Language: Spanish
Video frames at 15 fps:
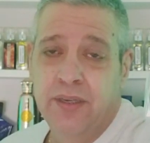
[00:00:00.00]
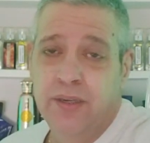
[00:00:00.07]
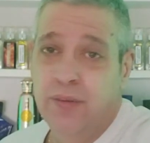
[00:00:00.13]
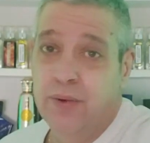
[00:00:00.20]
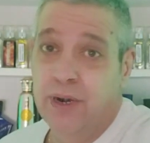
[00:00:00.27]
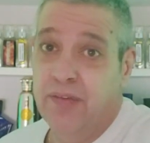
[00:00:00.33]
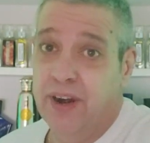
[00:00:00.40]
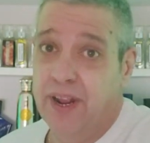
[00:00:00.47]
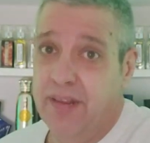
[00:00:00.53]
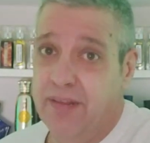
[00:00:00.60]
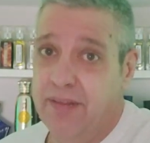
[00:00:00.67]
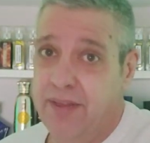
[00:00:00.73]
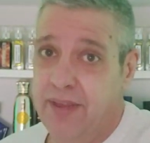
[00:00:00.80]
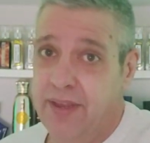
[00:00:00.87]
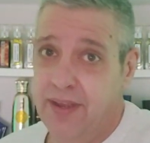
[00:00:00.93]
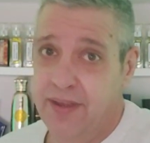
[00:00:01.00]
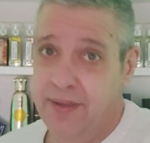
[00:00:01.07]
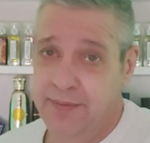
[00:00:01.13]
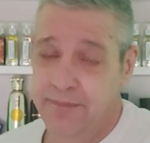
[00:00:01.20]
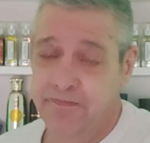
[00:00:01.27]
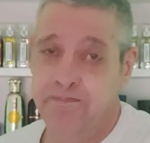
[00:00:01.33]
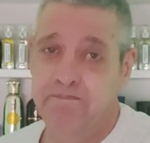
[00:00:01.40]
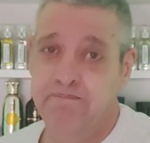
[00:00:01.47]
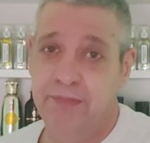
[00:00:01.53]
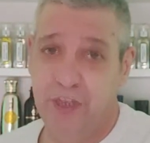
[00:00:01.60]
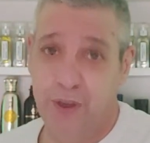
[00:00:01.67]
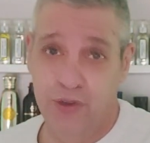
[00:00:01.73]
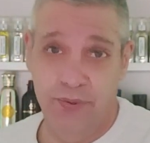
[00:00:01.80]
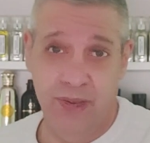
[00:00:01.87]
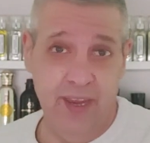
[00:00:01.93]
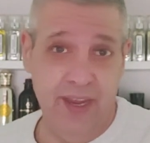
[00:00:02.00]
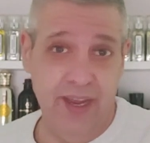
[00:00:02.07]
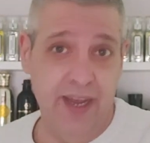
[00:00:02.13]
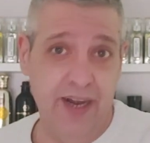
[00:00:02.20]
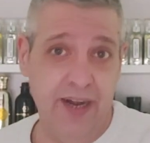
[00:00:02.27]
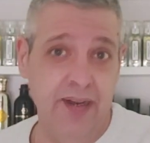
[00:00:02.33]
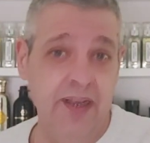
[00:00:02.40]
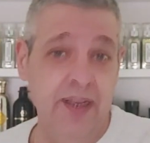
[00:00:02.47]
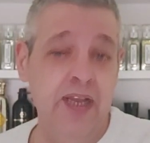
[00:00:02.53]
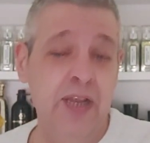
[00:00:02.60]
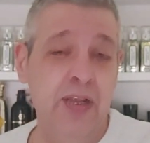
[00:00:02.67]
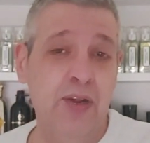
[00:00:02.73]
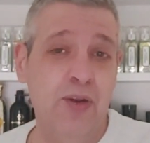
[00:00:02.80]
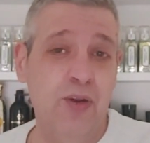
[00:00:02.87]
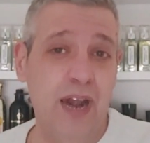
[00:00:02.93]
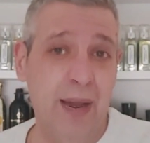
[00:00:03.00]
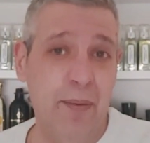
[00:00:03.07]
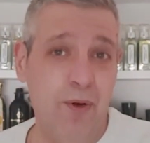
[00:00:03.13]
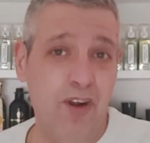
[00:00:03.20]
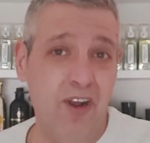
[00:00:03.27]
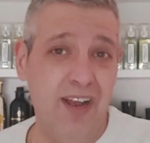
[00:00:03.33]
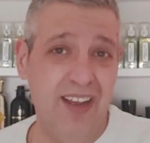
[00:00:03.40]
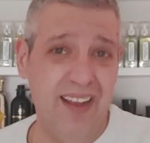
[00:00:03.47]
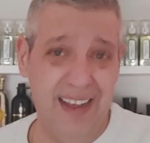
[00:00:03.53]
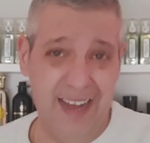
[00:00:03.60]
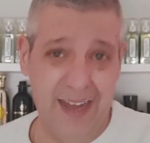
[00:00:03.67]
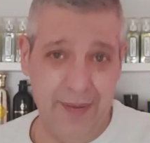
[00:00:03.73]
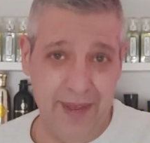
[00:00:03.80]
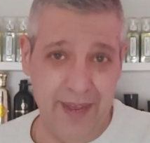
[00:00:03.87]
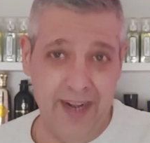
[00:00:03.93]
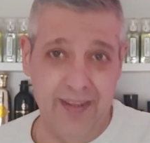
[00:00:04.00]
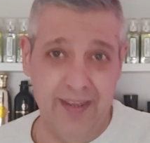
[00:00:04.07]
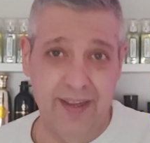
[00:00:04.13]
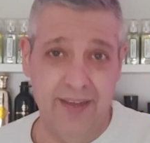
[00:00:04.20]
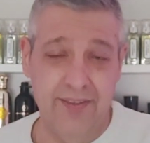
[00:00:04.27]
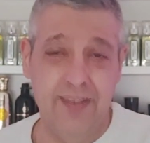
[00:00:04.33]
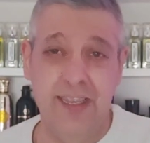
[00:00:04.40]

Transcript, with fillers: Una fragancia que os va a dejar con la boca abierta.